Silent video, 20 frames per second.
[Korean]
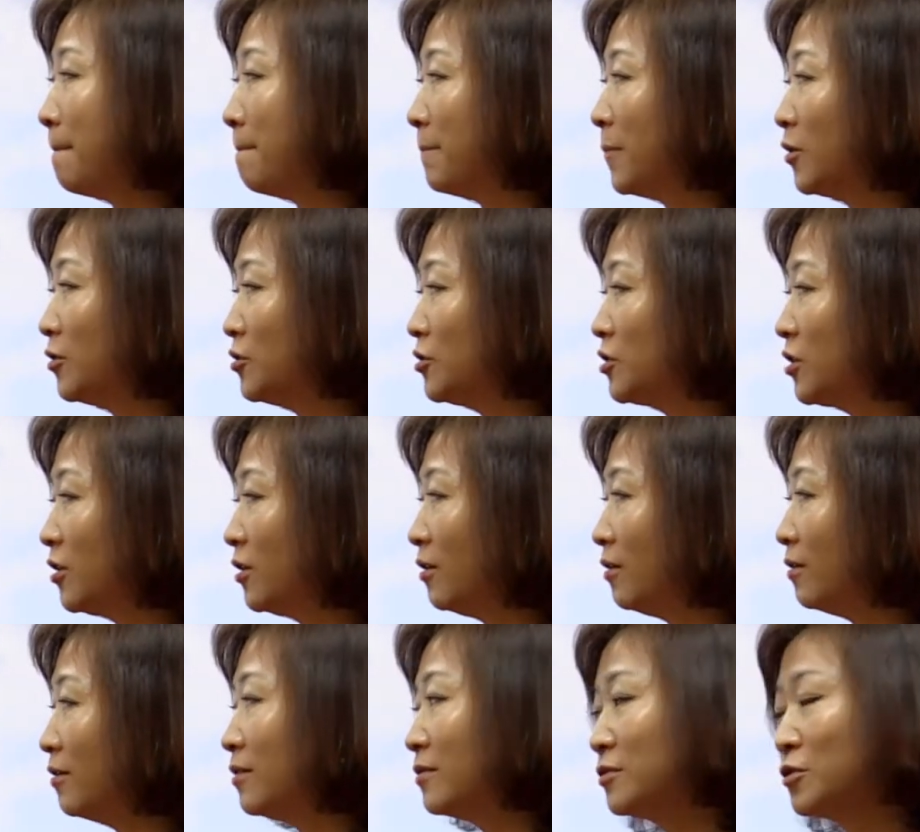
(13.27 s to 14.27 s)

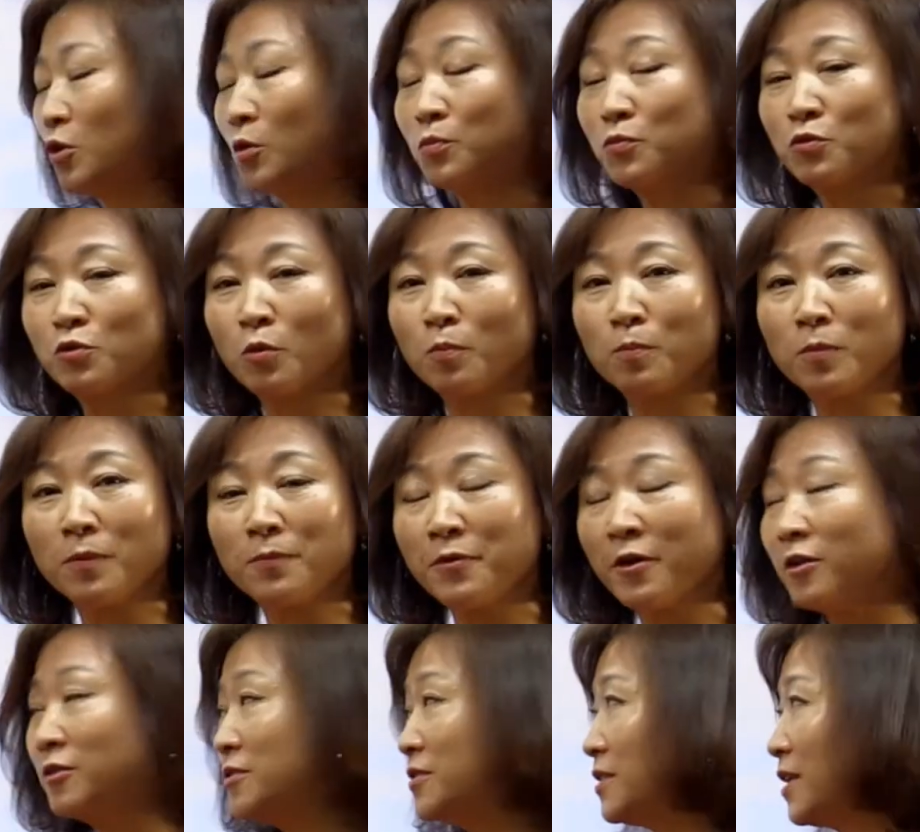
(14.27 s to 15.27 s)
먼저 접속법
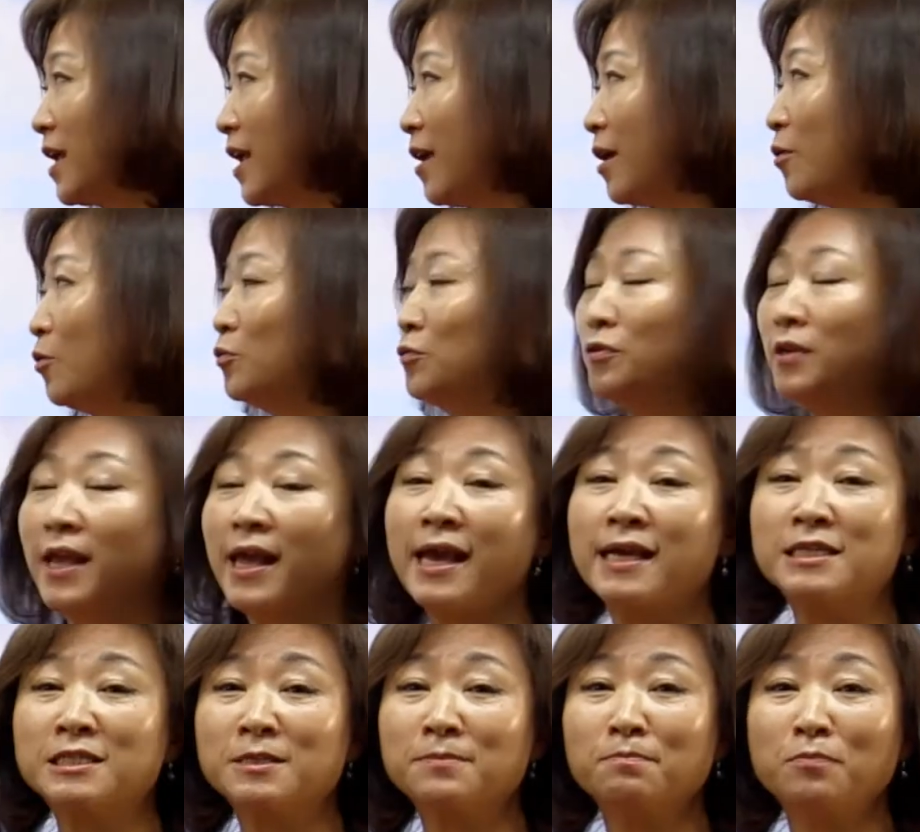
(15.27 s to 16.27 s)
현재, 오늘의
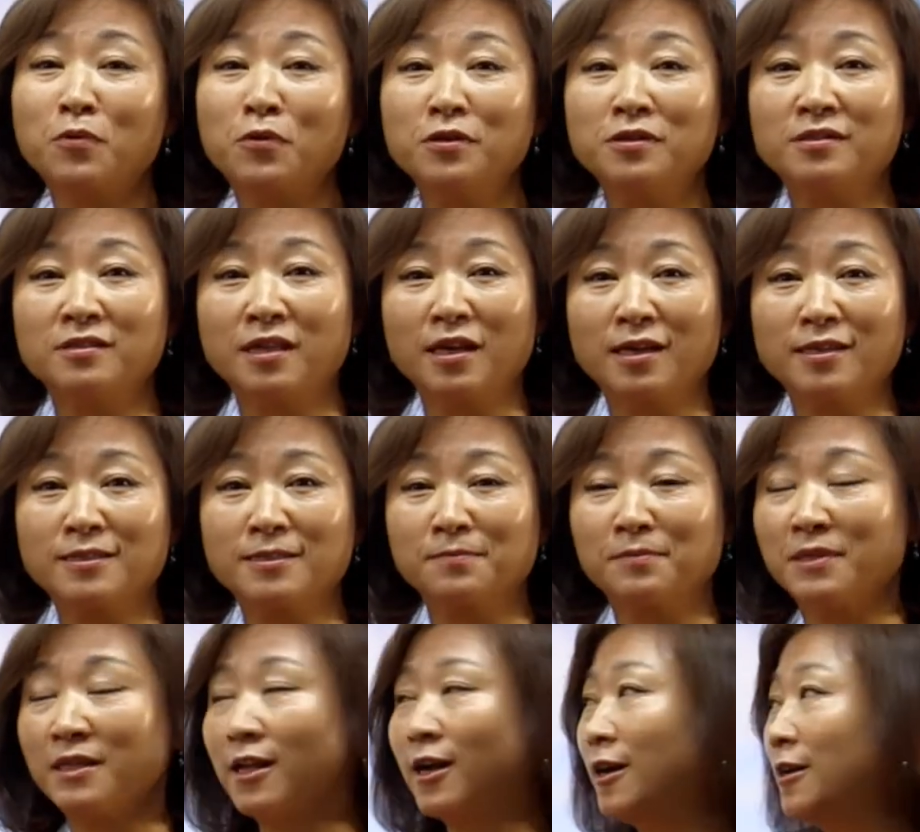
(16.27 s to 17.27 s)
핵심 포인트
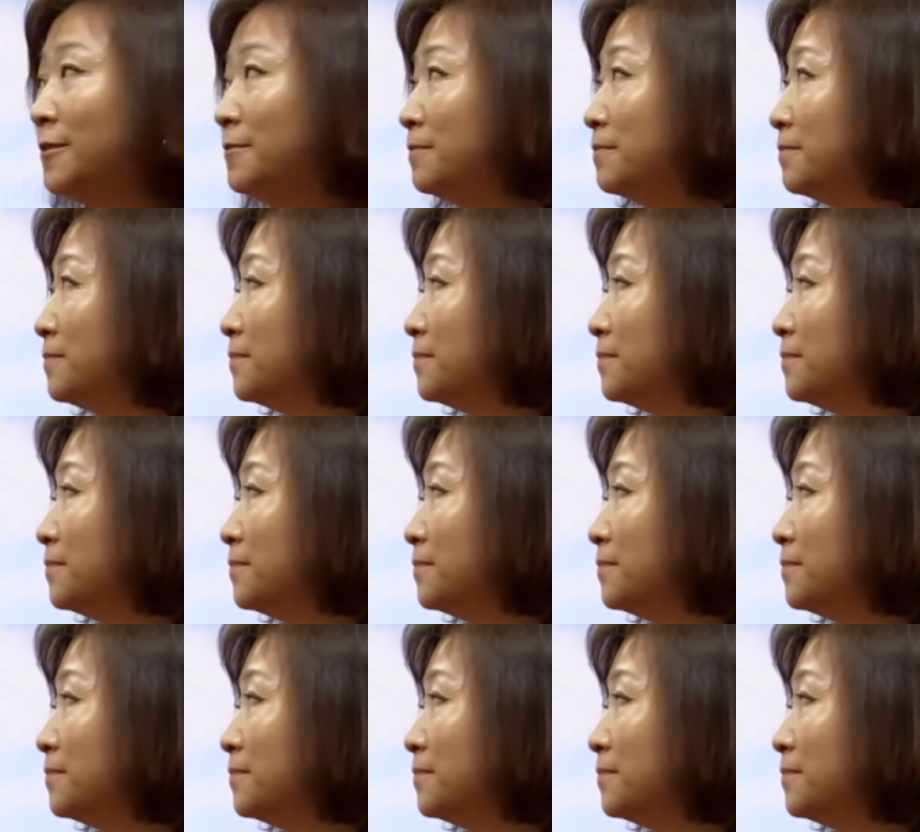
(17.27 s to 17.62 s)
되겠습니다.